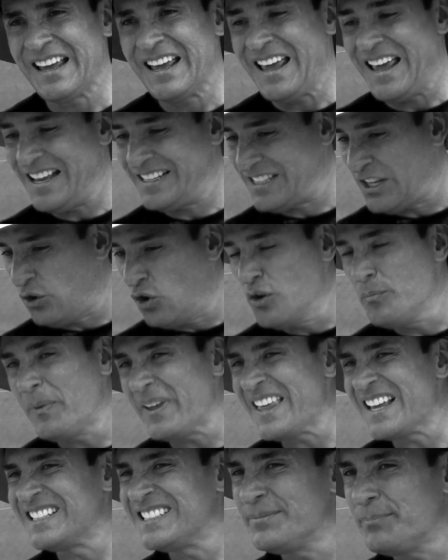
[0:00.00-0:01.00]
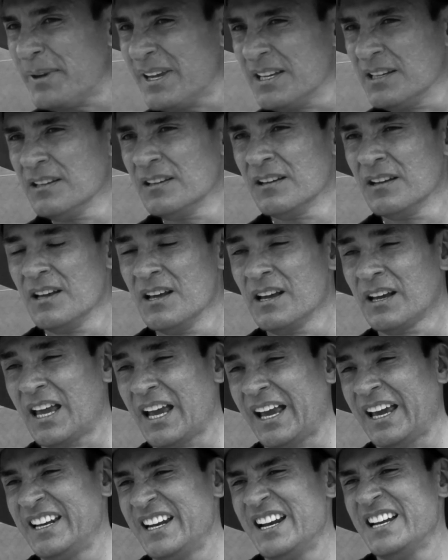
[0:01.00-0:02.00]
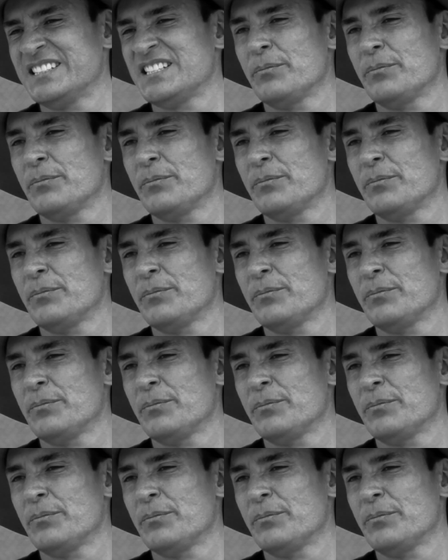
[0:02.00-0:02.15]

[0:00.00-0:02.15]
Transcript: ese golpe de spin que genera ese